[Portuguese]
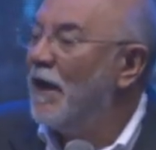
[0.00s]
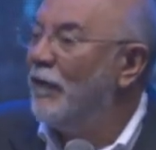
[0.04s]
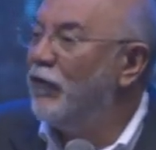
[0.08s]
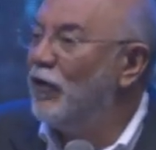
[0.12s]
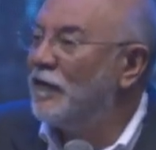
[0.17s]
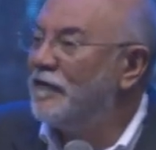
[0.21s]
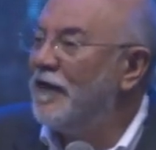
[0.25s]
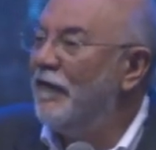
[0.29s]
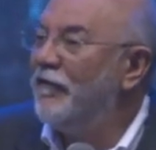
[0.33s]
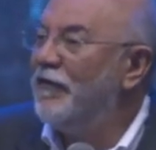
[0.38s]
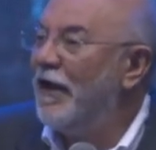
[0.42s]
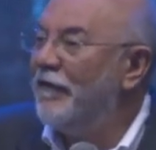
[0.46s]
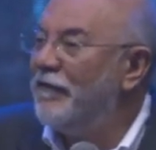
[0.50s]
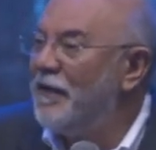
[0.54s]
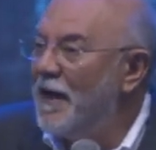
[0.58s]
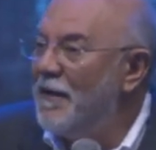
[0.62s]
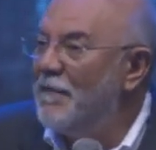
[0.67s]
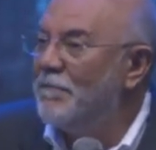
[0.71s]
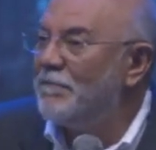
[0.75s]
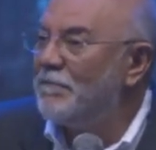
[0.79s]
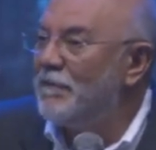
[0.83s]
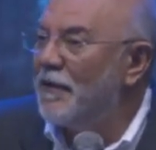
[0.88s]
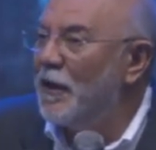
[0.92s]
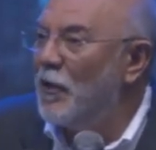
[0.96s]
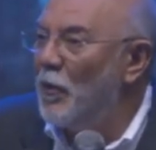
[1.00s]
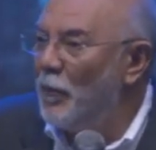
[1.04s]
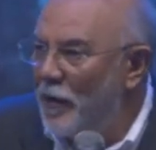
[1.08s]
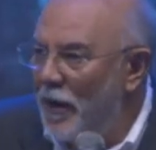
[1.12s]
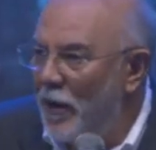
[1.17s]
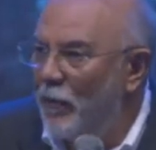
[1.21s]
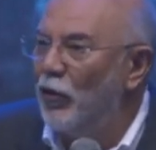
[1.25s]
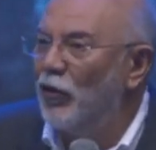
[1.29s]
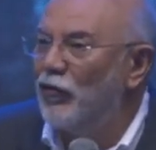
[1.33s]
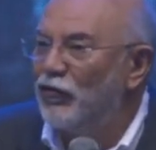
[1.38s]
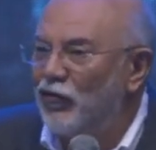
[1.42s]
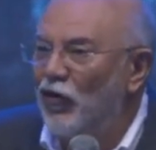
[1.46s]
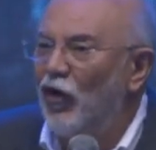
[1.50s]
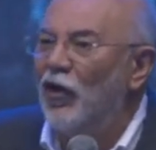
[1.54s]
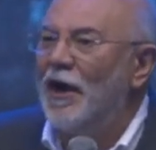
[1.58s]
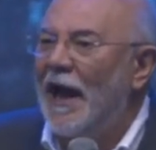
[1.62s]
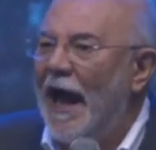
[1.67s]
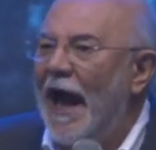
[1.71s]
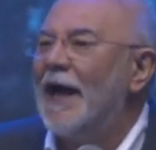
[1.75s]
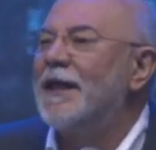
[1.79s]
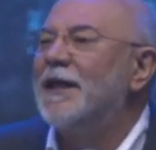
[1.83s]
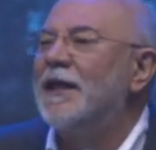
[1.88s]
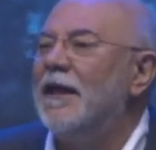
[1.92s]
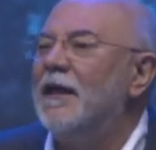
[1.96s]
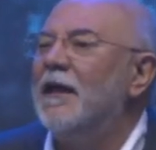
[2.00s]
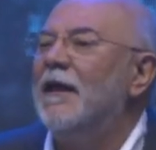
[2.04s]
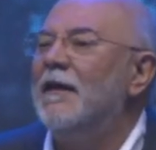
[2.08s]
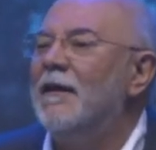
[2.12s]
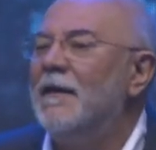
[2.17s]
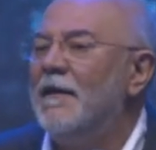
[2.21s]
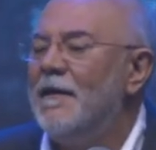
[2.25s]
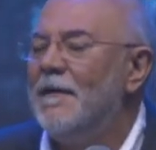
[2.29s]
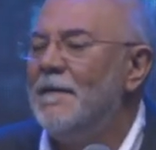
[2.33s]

Você vai ver eu me emocionar aqui.